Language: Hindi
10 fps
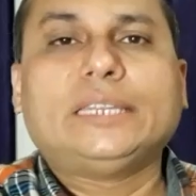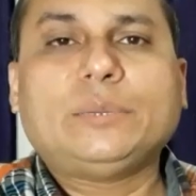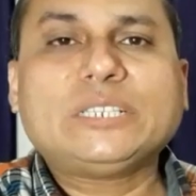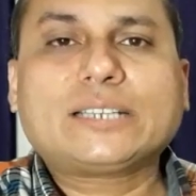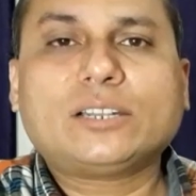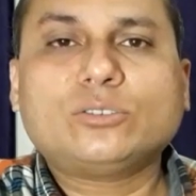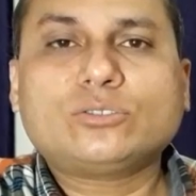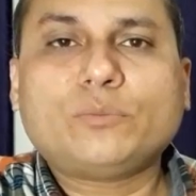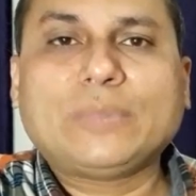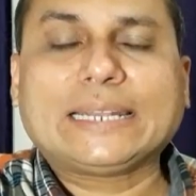नमस्कार
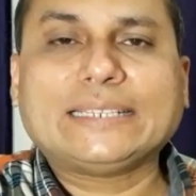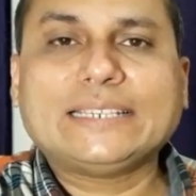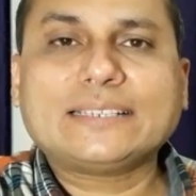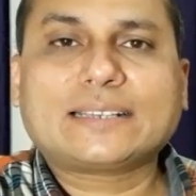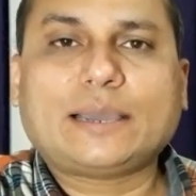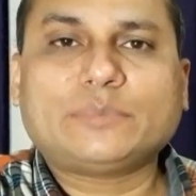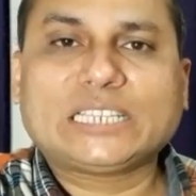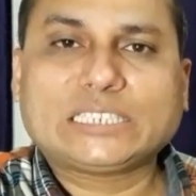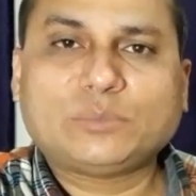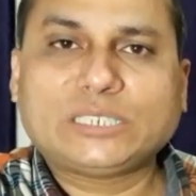दोस्तों मैं राजेश
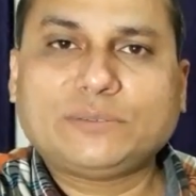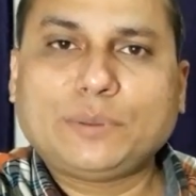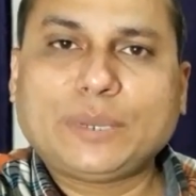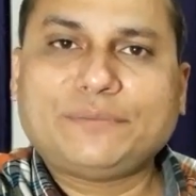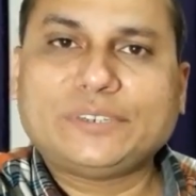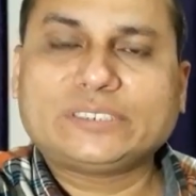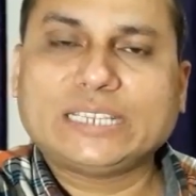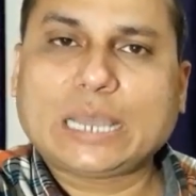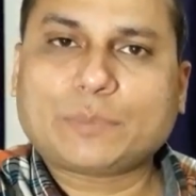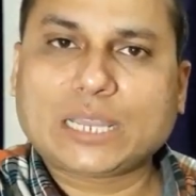कामता साइबर टीवी पे फिर
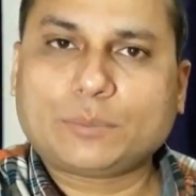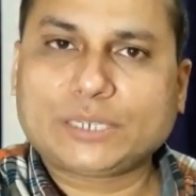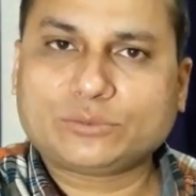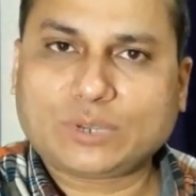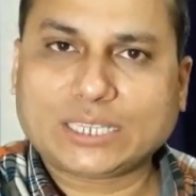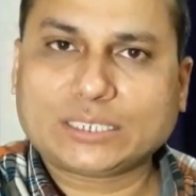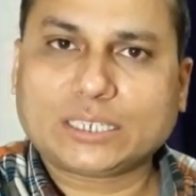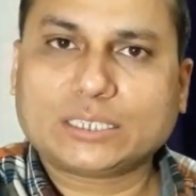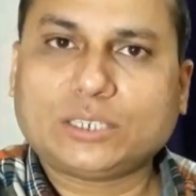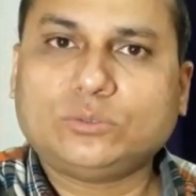से आपका एक बार स्वागत
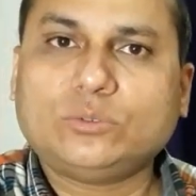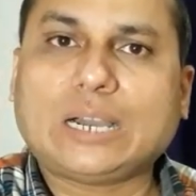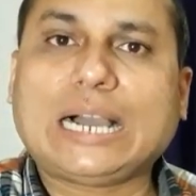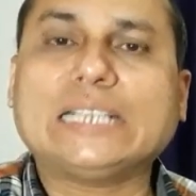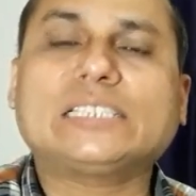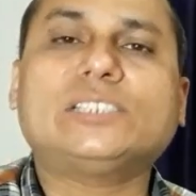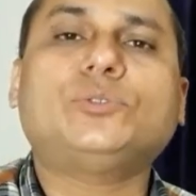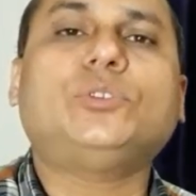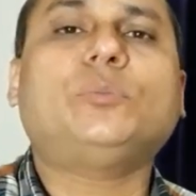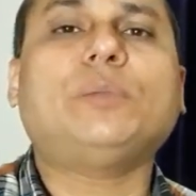करता हूं आज की इस
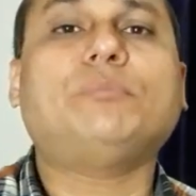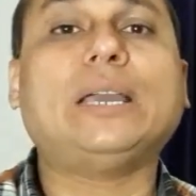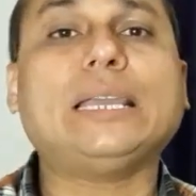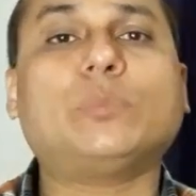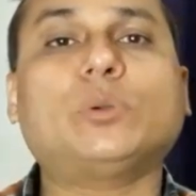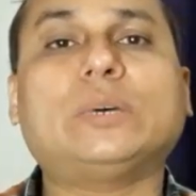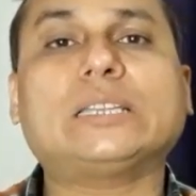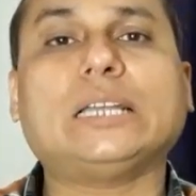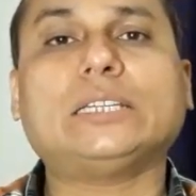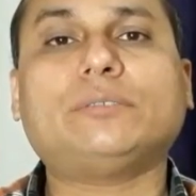वीडियो में मैं आपको
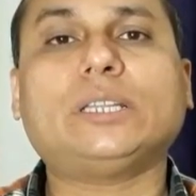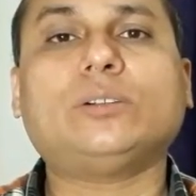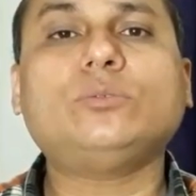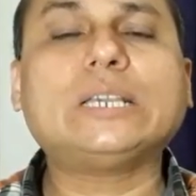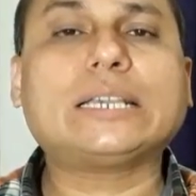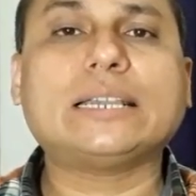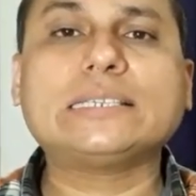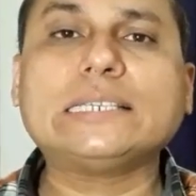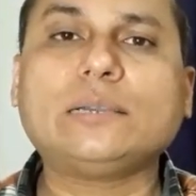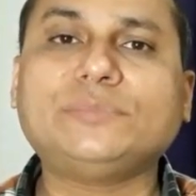बतलाने वाला हूं कि
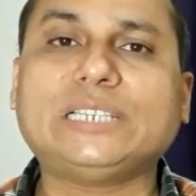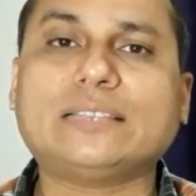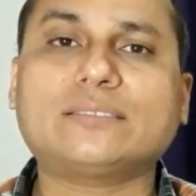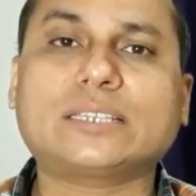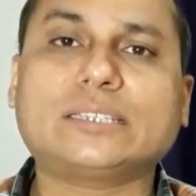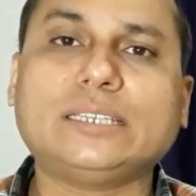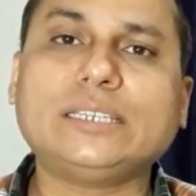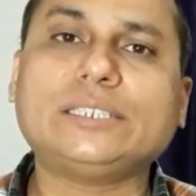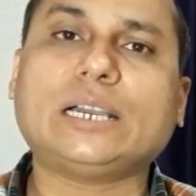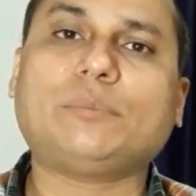कैसे हम जान सकते
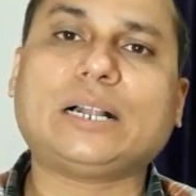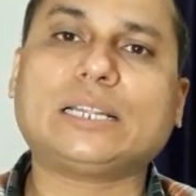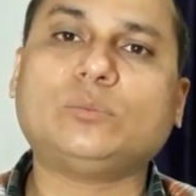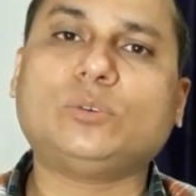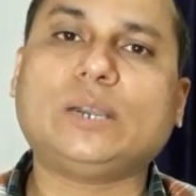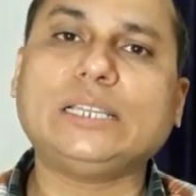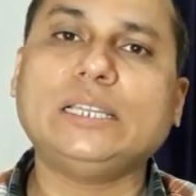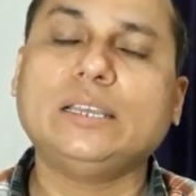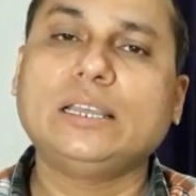हैं कि हमारा मोबाइल